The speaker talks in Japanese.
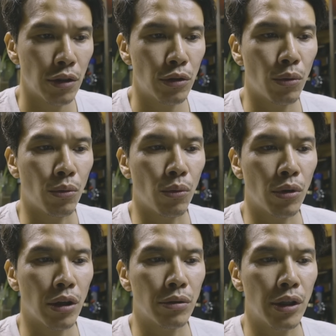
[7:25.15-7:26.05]
超
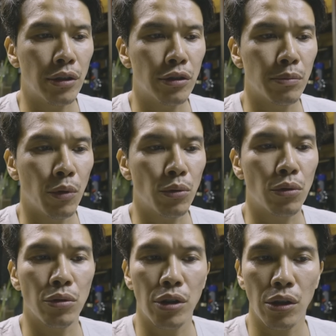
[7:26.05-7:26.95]
広角
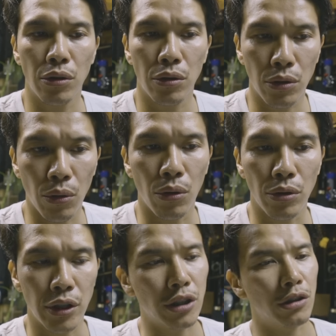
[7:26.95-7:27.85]
レンズモッドセット
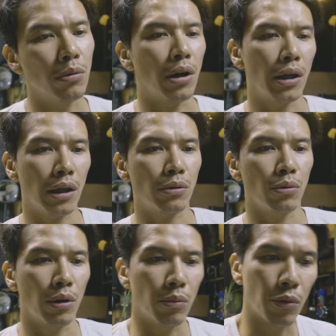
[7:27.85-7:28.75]
にしようかな
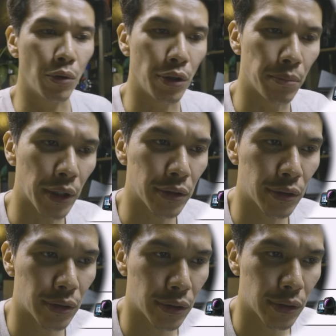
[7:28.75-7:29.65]
とは思いま
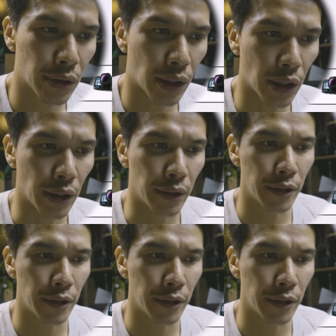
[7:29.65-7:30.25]
す。はい。